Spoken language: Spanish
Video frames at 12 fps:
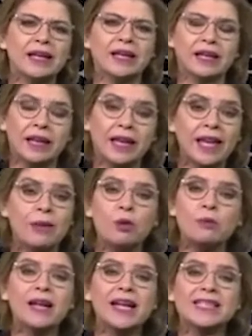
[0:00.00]
que quiere
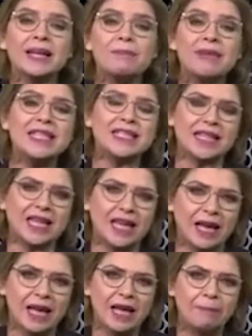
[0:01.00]
volver a esa
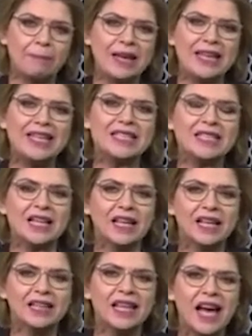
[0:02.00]
mística panista
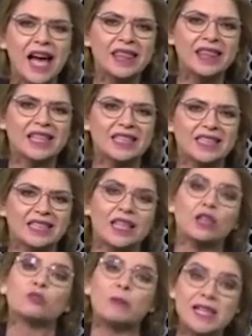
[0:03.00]
de antes, de
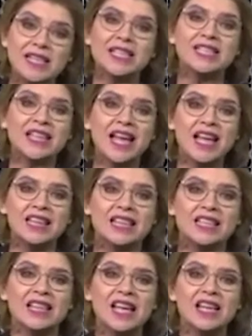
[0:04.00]
los panistas de
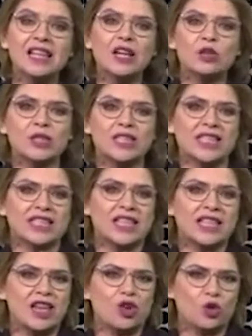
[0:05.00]
antes, de los que se
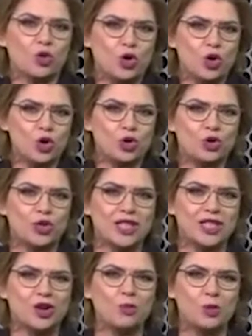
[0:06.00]
sentían orgullosos de
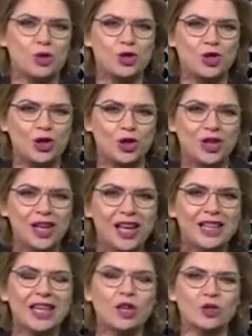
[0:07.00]
ser oposición,
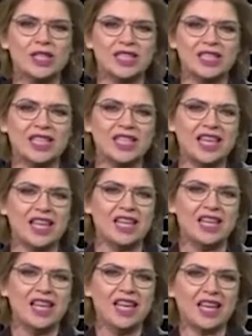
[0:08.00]
de los que se
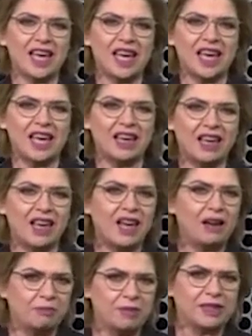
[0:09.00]
sentían
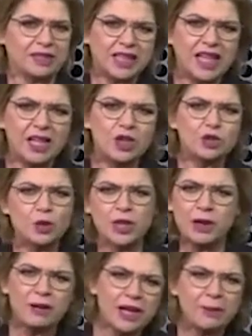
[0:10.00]
que eh, sí, los
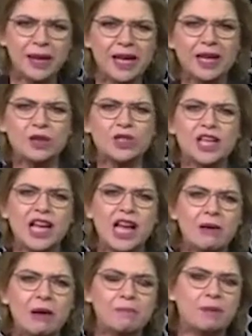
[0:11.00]
volteaban a ver y los
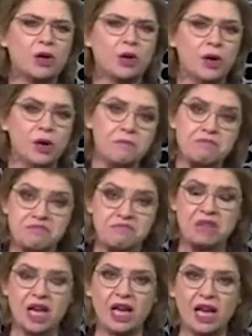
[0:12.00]
señalaban, pero mm,
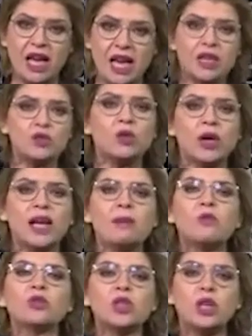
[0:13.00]
eh, eh, eso era
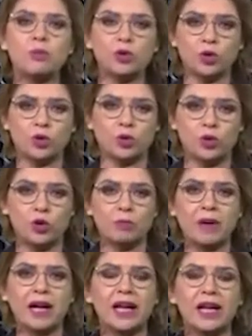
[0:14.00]
motivo de orgullo
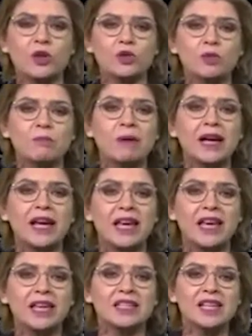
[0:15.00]
para ellos y para
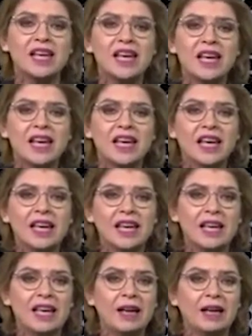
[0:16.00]
ellas.
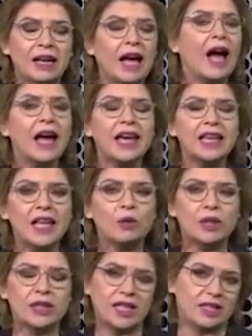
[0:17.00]
han quedado
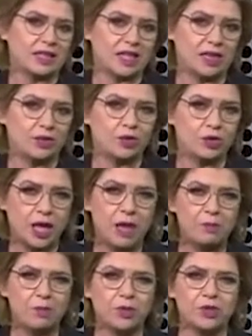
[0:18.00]
atrás esos
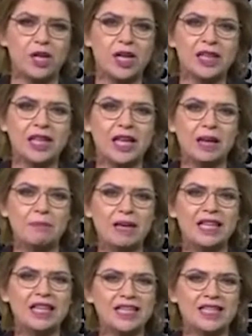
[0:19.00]
tiempos de
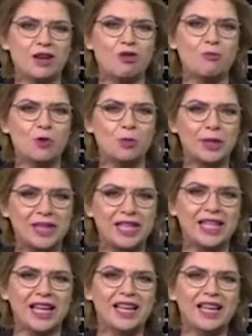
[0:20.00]
militancia
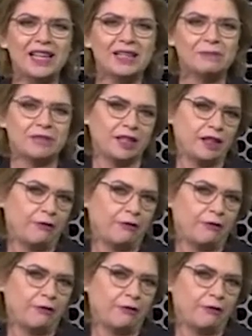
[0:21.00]
comprometida. Se